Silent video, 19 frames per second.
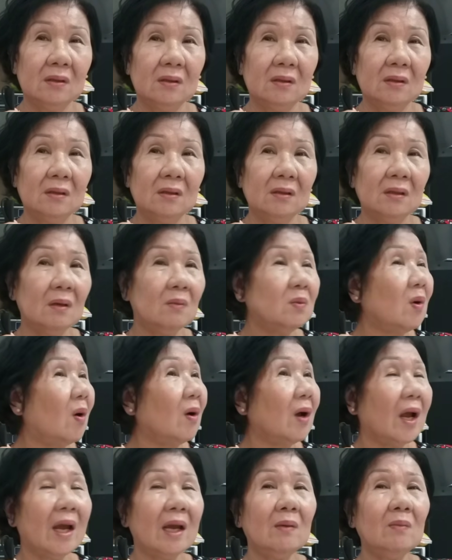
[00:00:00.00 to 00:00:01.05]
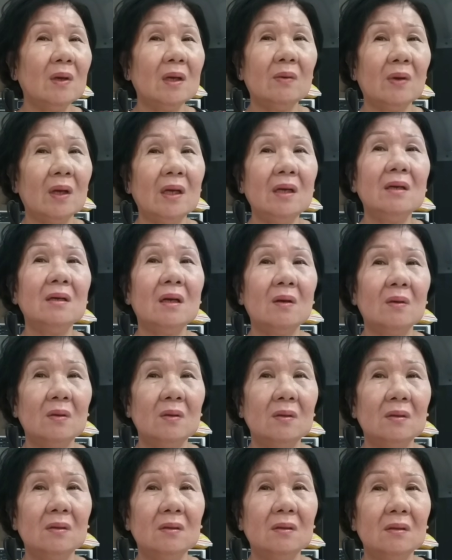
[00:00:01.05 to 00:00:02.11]
Yeah. Không còn ai mà ấy đâu.
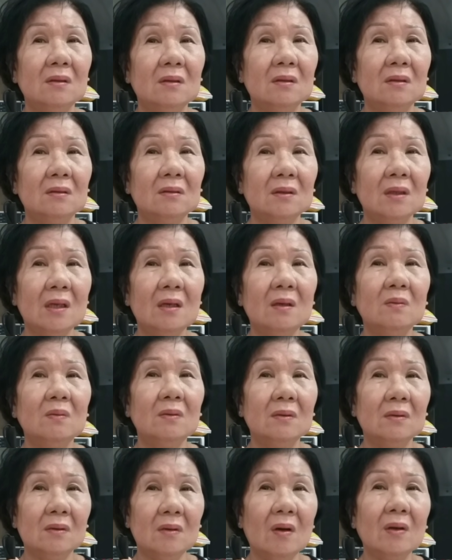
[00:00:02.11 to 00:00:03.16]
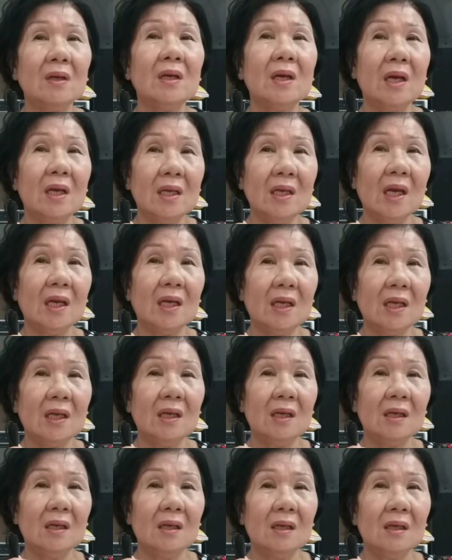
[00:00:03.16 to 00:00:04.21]
Thấy không? Con cứ nghĩ vậy đi. Yeah.